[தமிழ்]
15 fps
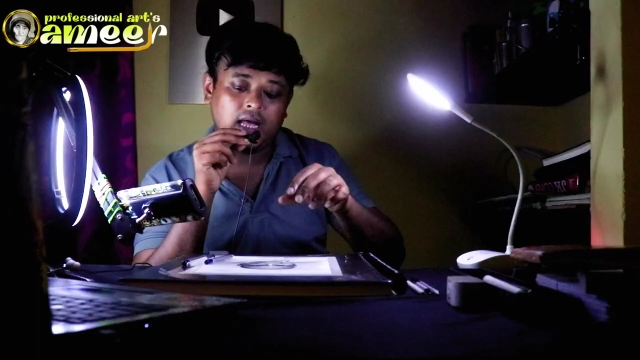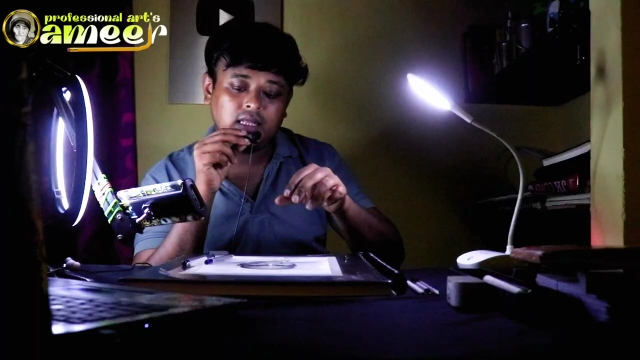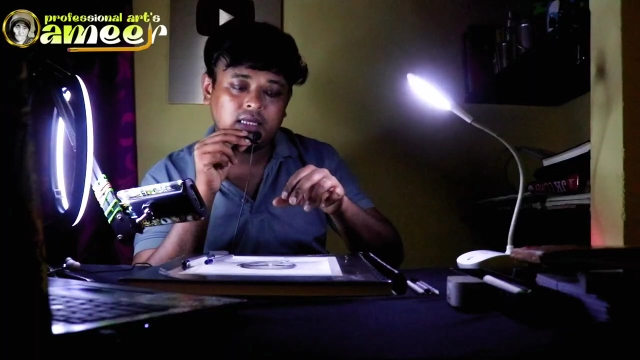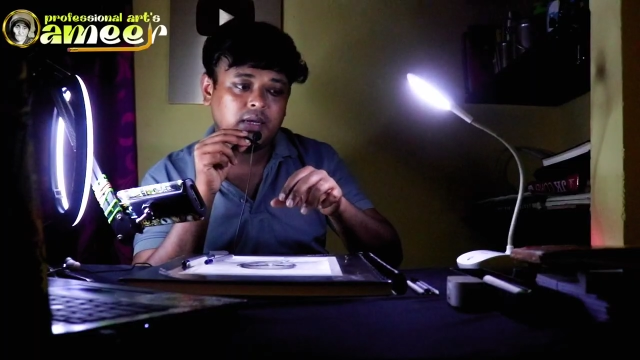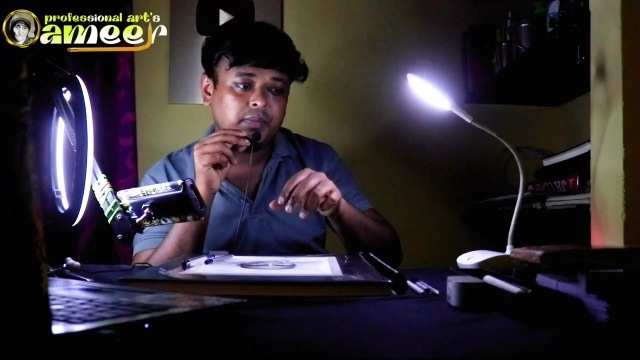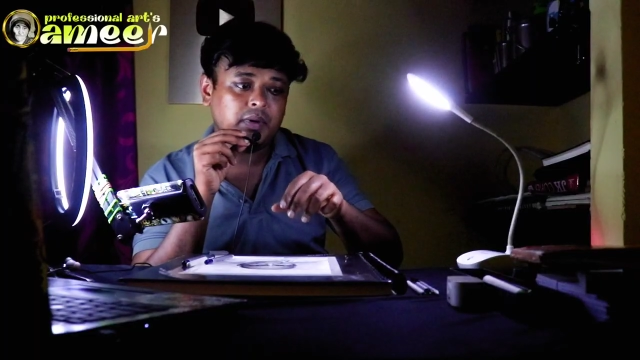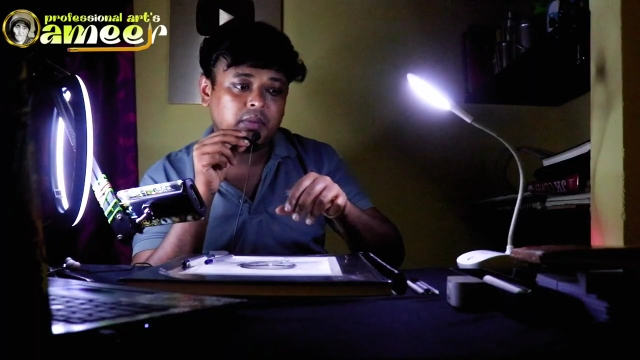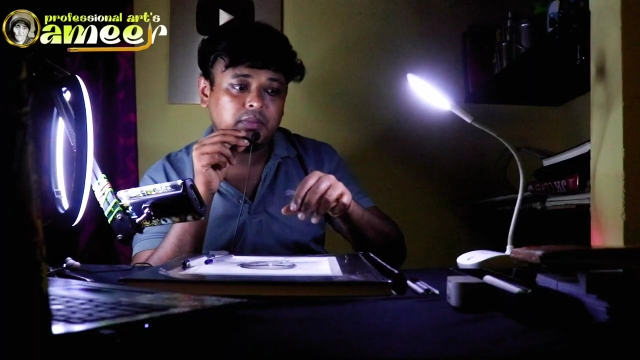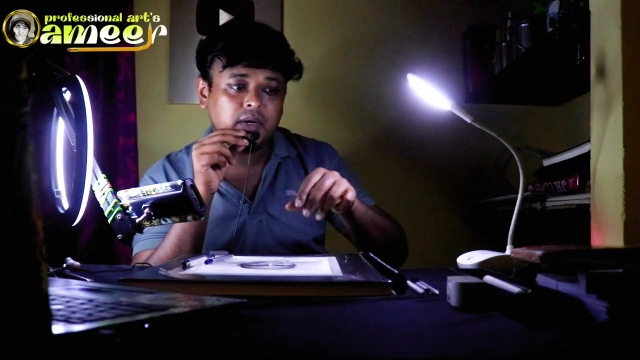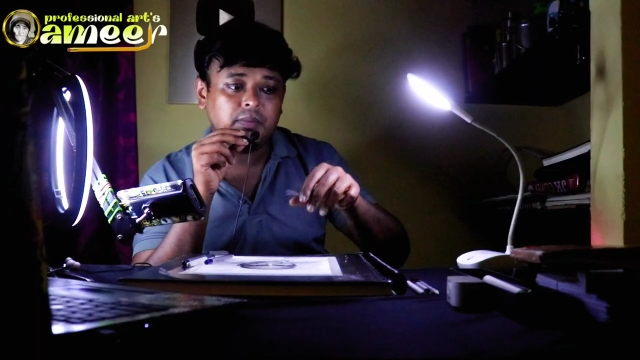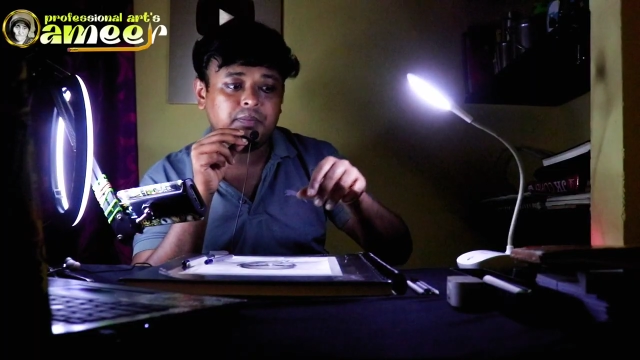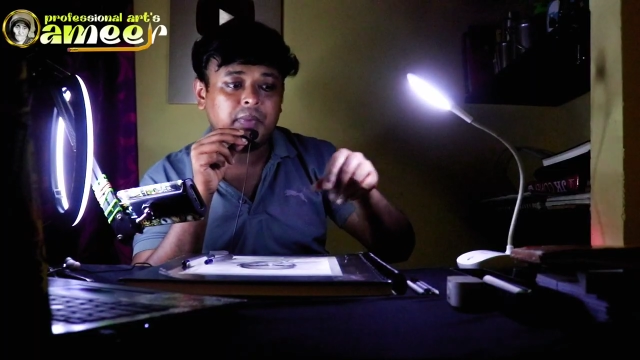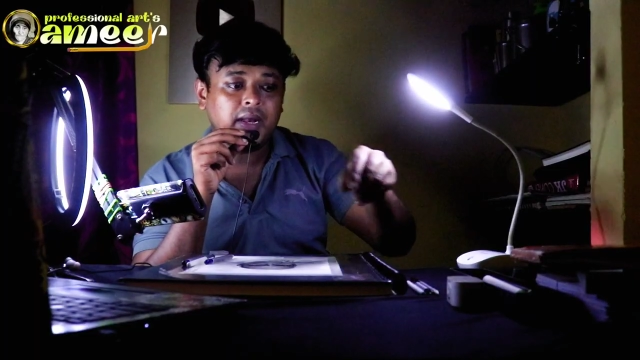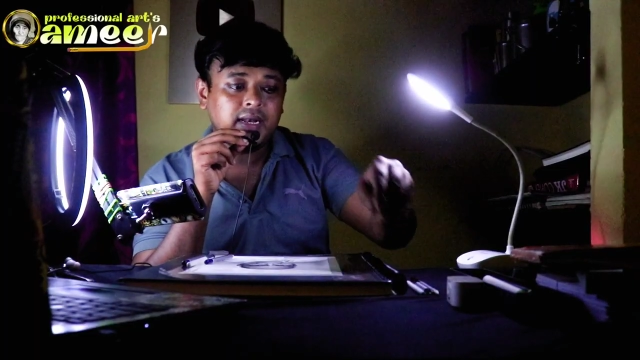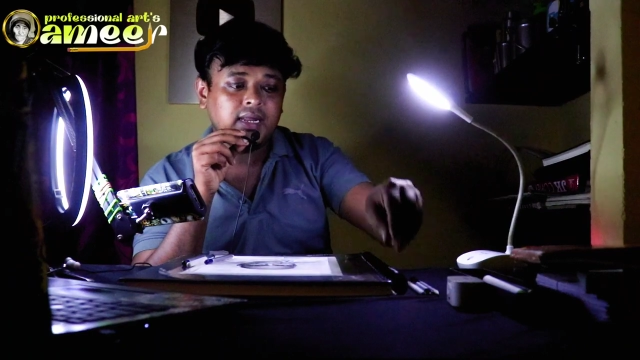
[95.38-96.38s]
அதுக்கப்புறமா
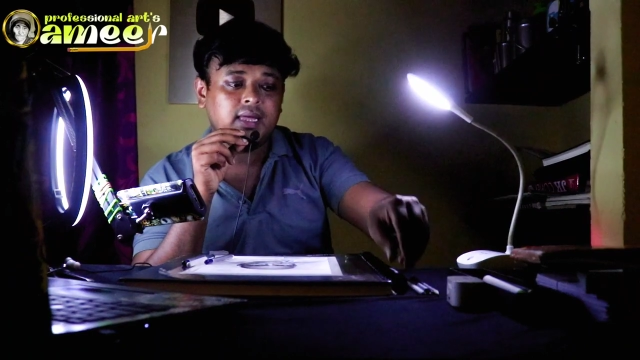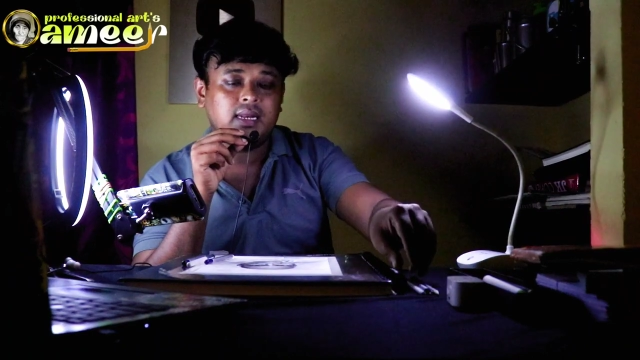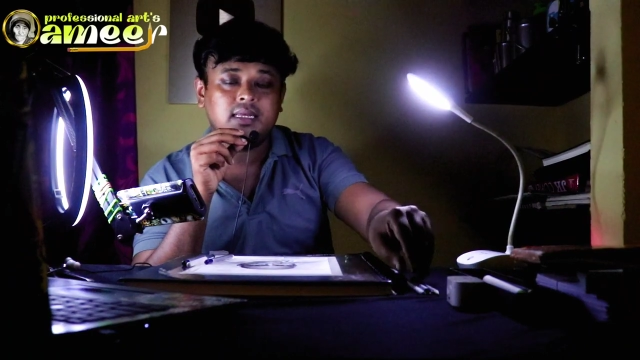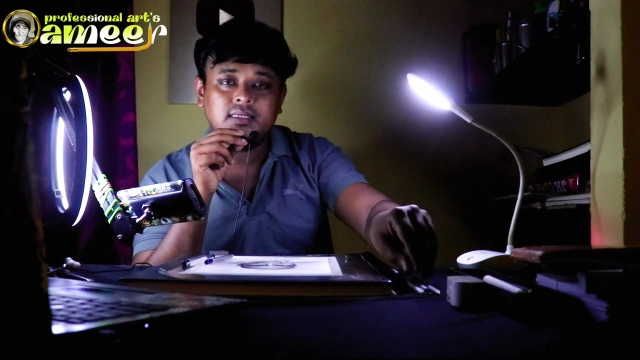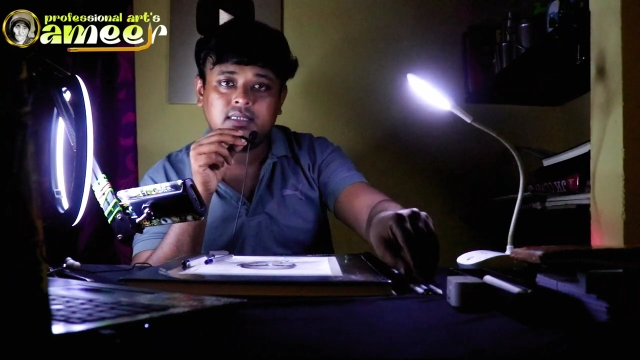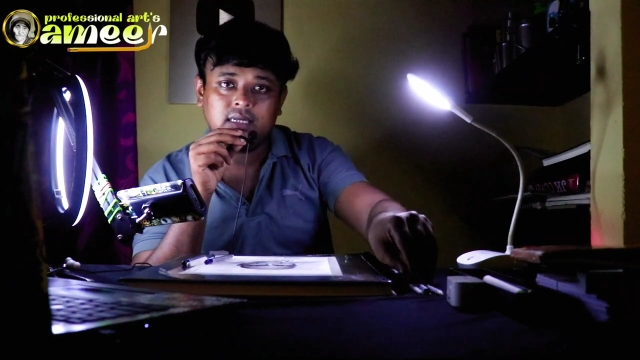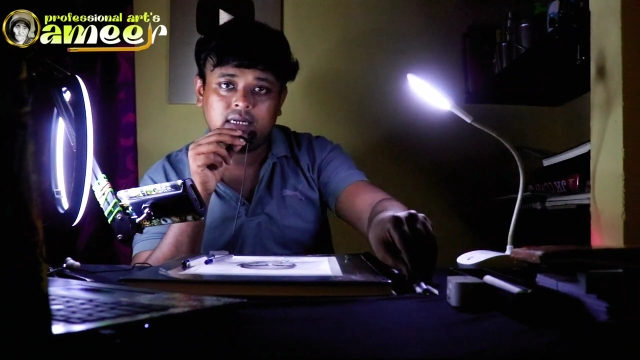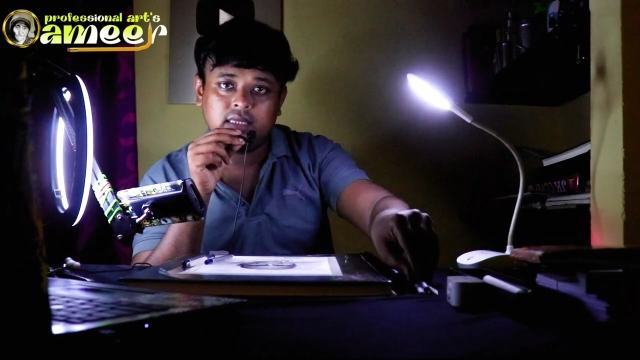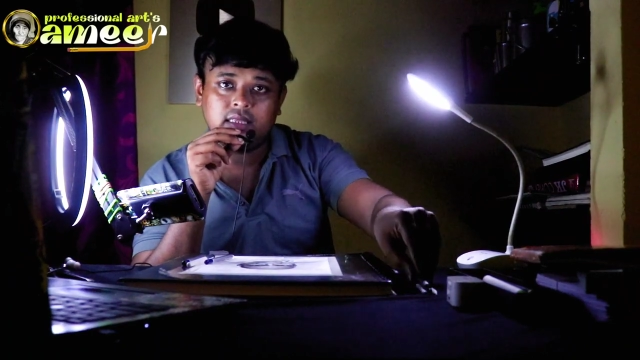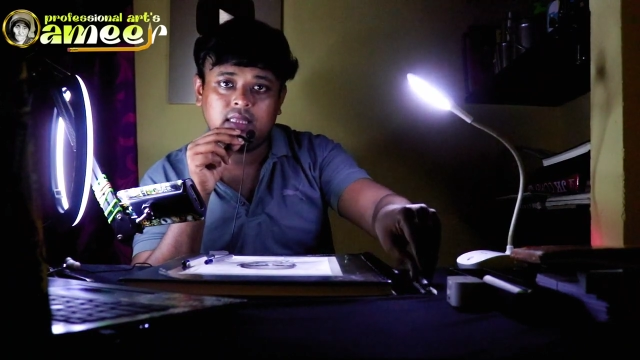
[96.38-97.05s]
பென் எரேசர்